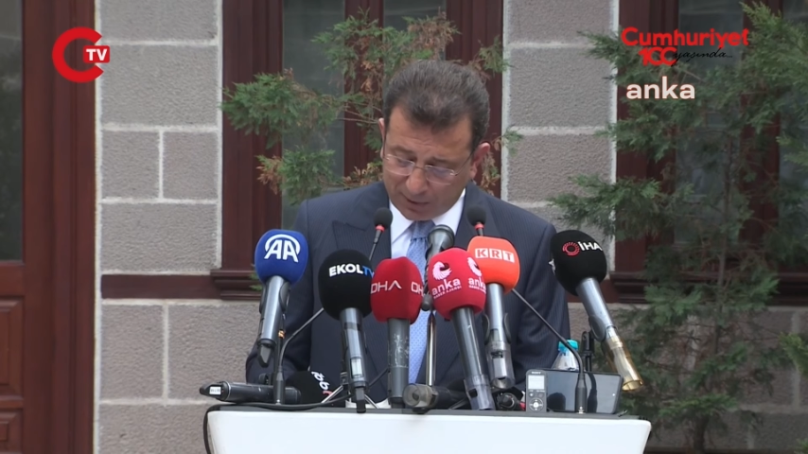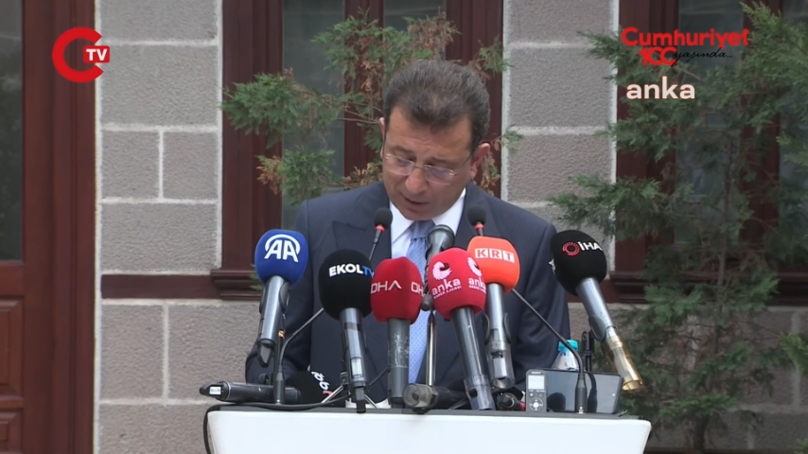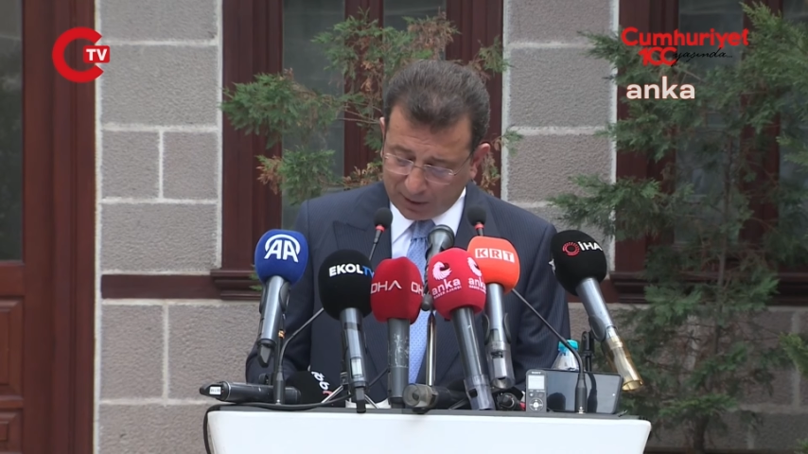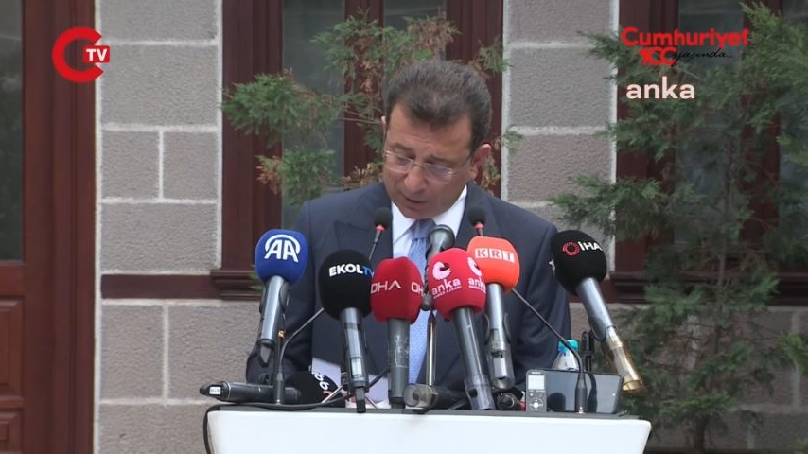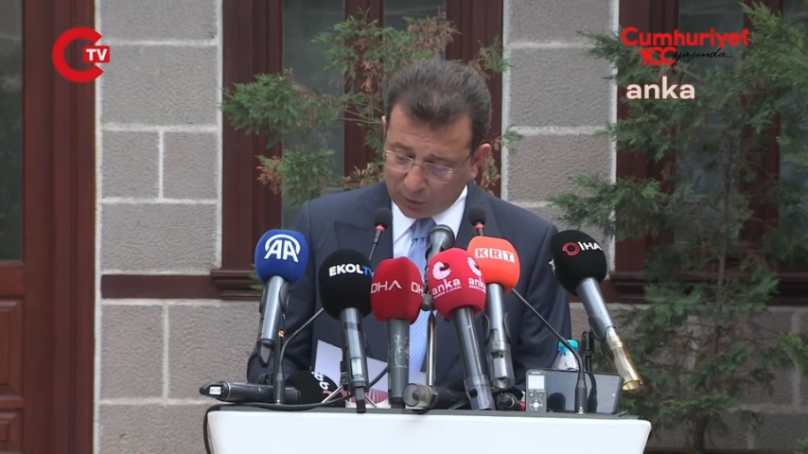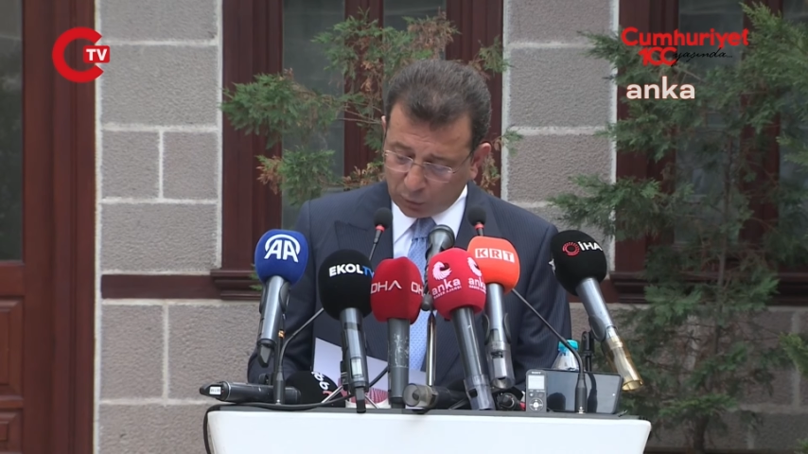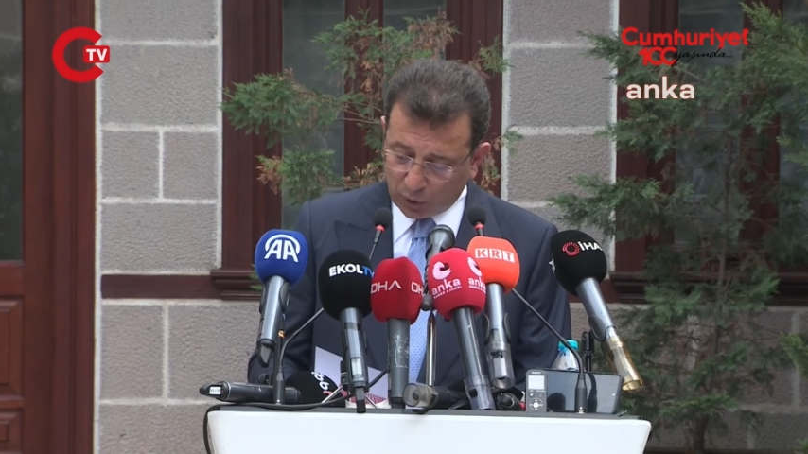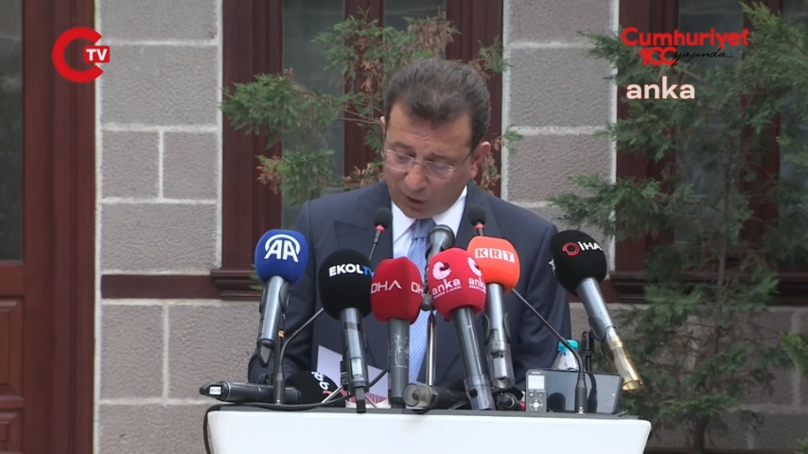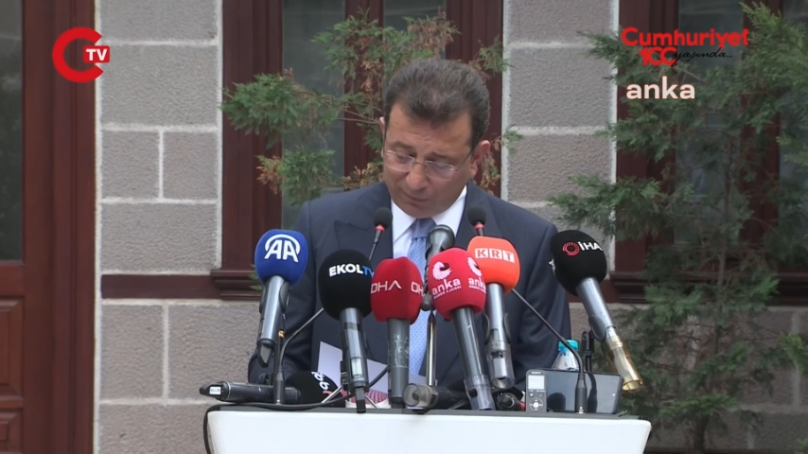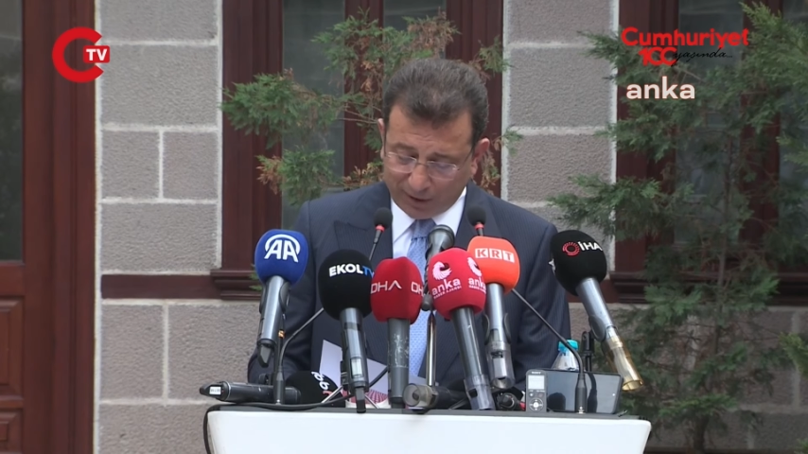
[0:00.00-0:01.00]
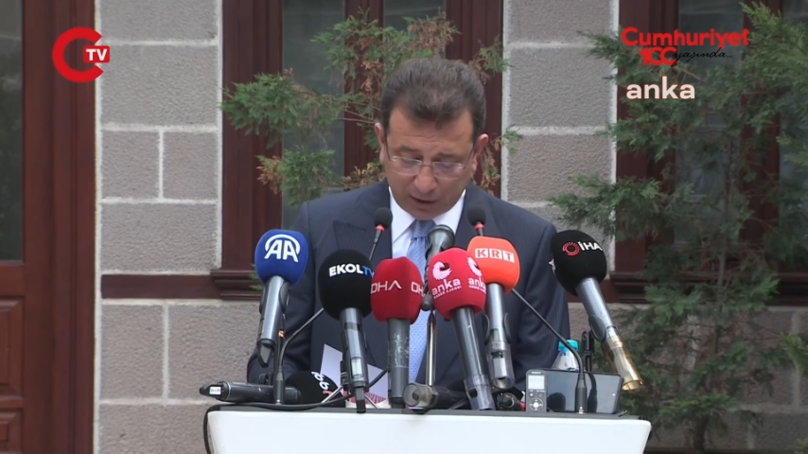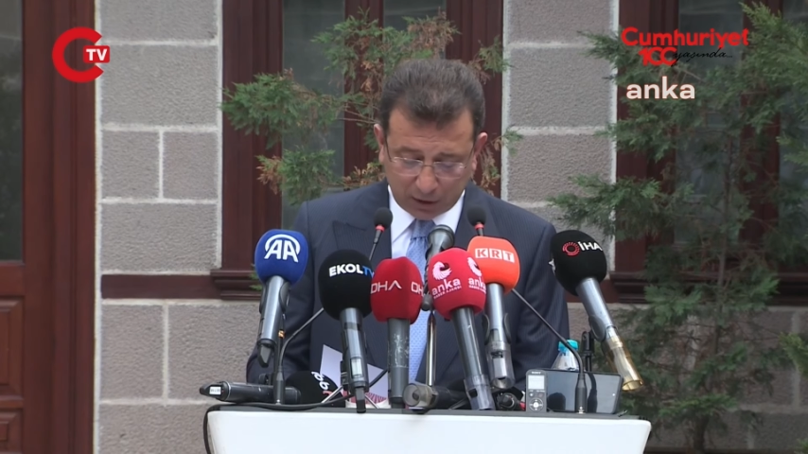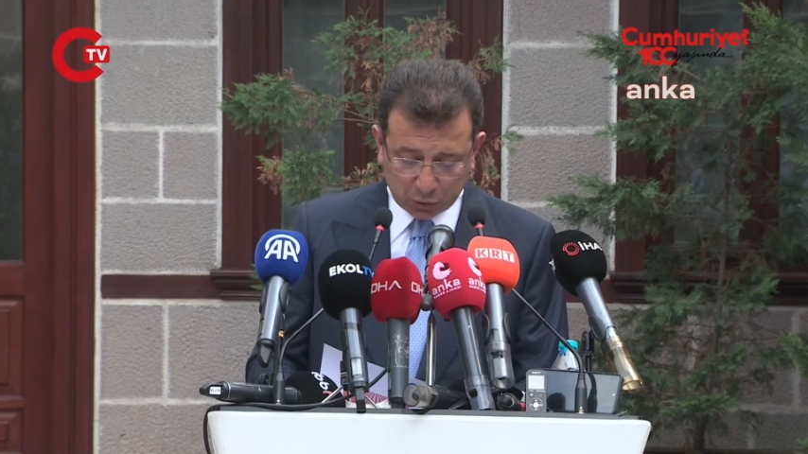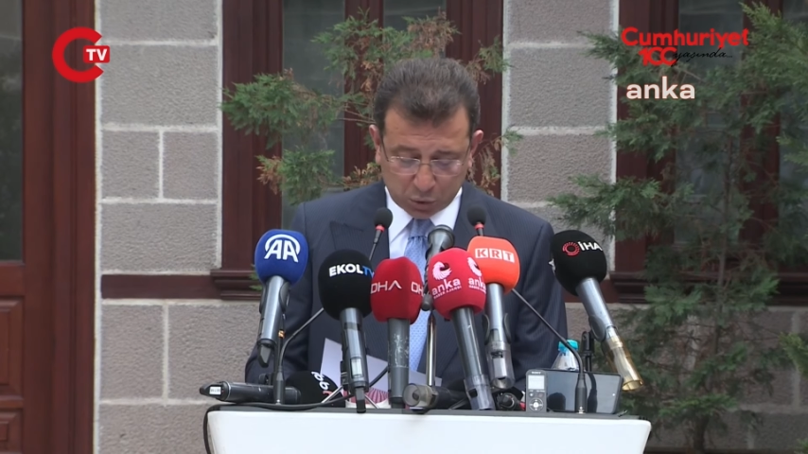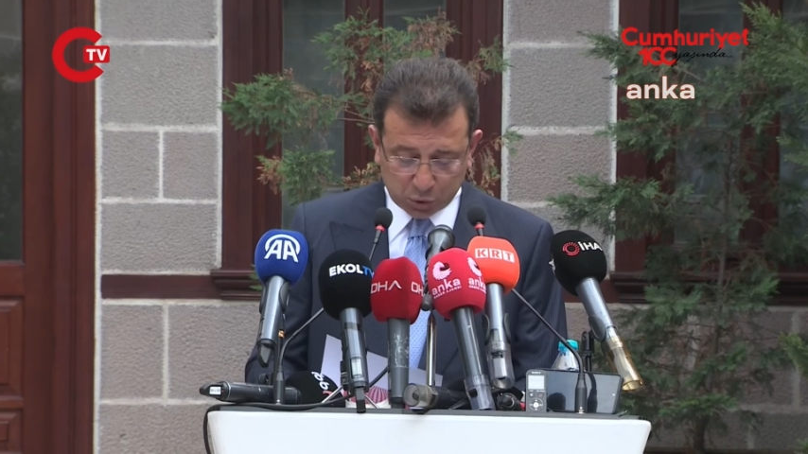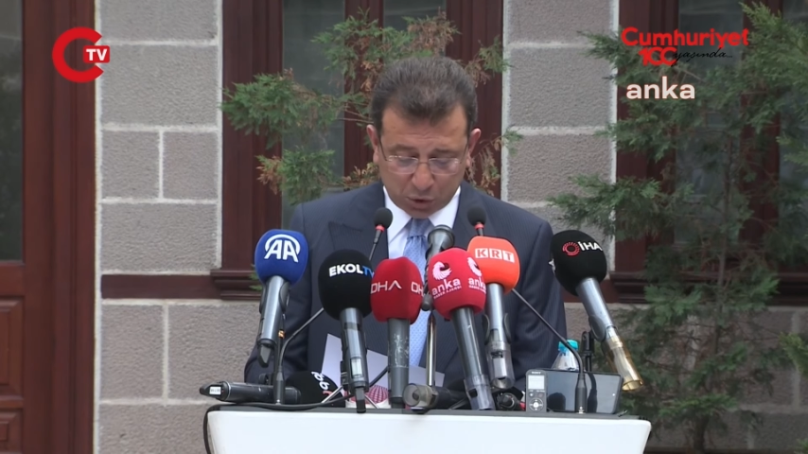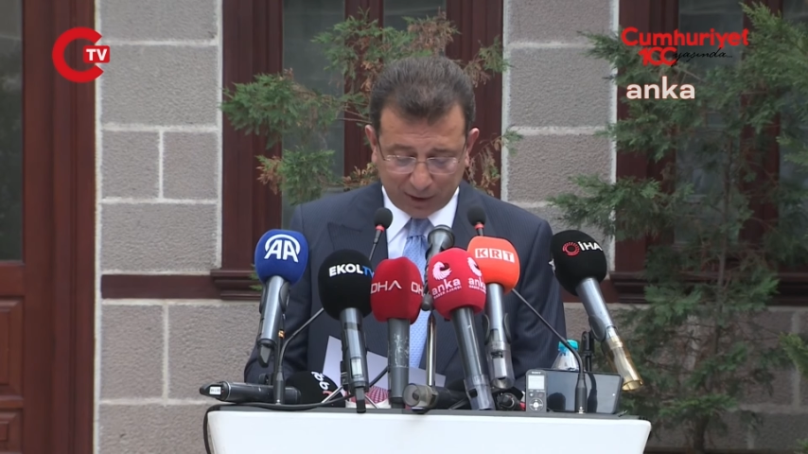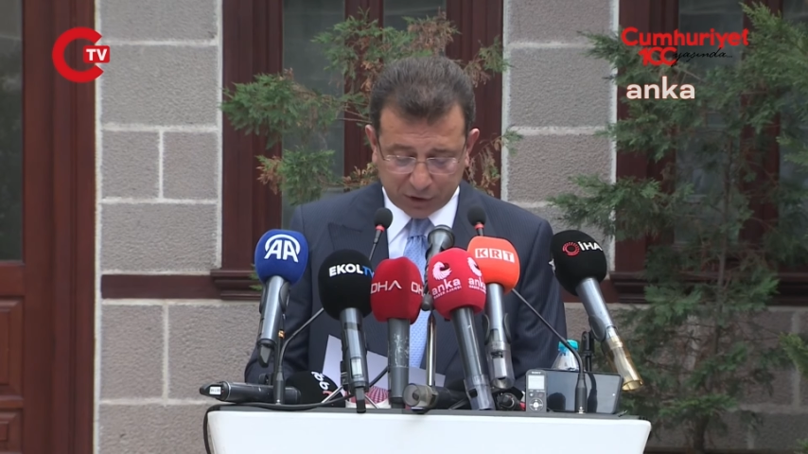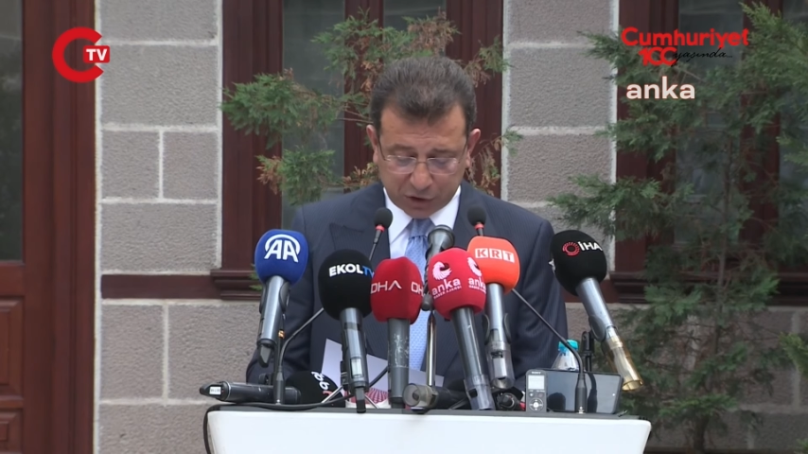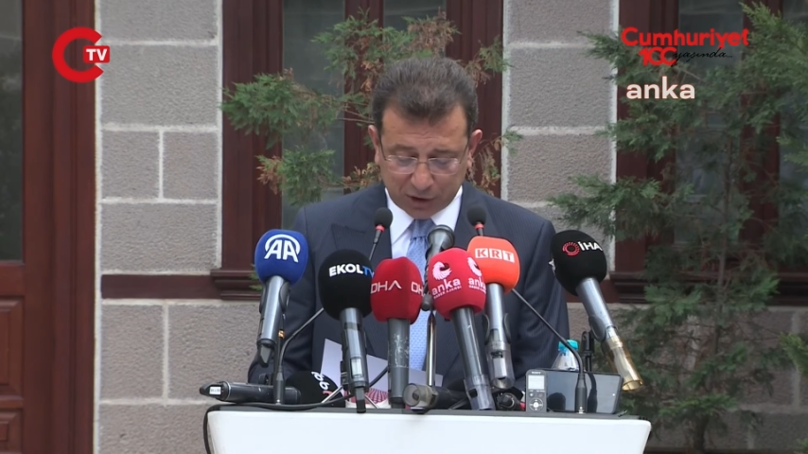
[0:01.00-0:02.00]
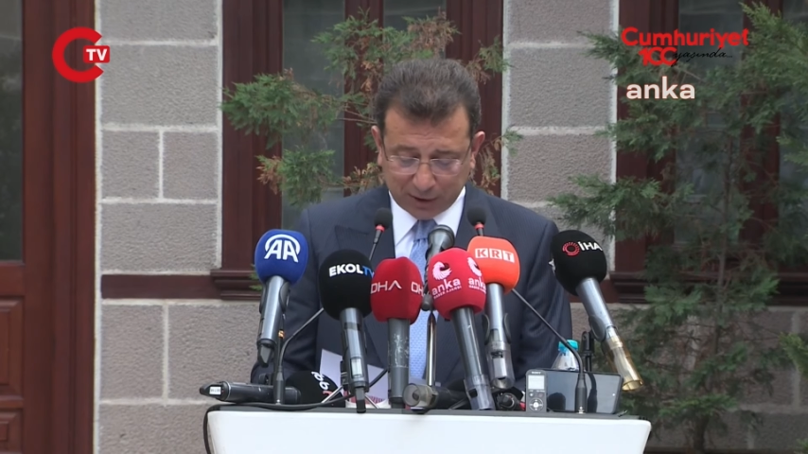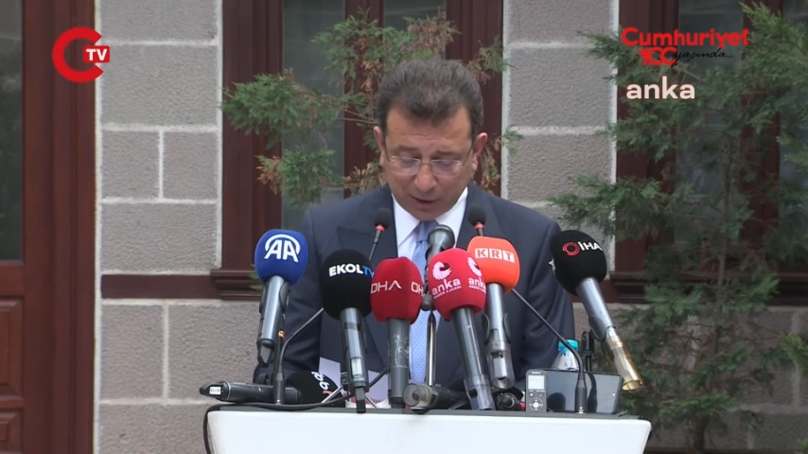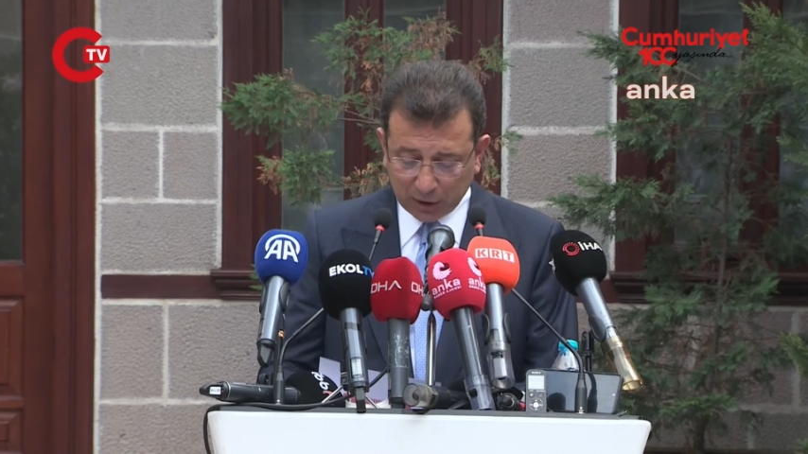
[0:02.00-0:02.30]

Bakanı'na görevle ilgili suçlar için